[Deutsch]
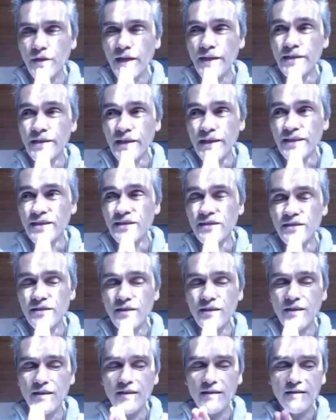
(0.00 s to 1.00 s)
Ende letzten
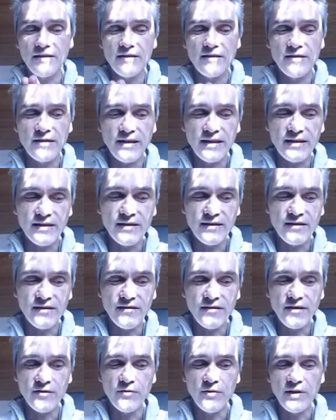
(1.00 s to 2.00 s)
Jahres,
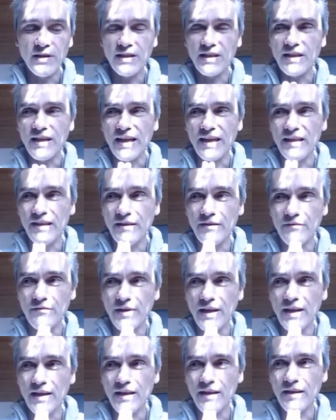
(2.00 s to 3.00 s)
dass natürlich keine
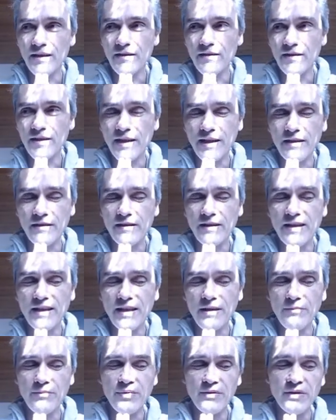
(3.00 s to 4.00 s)
Rallye, kein
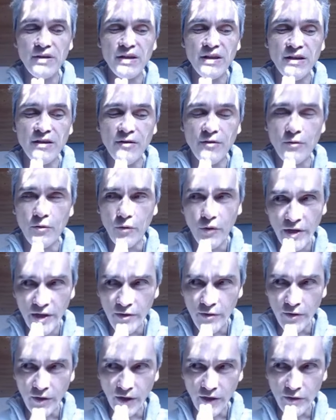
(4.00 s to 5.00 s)
Hype ohne
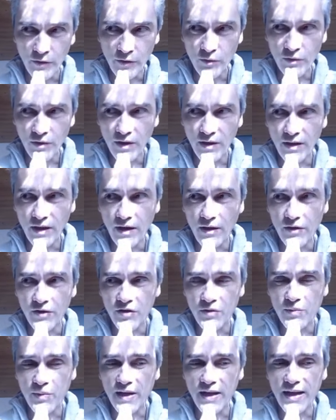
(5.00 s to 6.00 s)
Korrektur
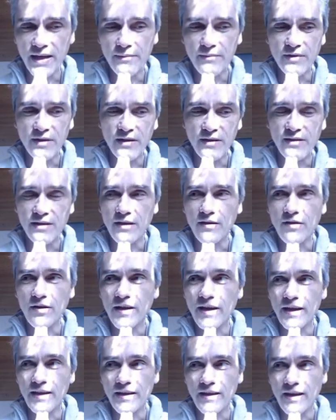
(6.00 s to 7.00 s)
ausbleibt, ist ja
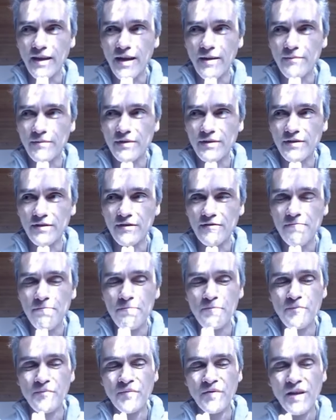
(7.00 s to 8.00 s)
auch kein Geheimnis.
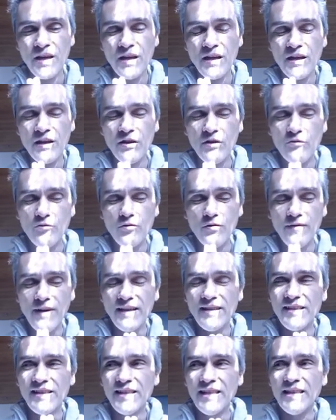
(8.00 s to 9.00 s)
Nur
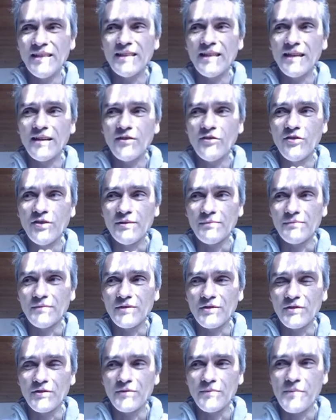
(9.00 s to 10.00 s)
wenn sie denn dann
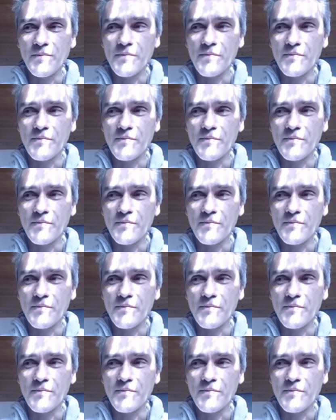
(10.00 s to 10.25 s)
kommt,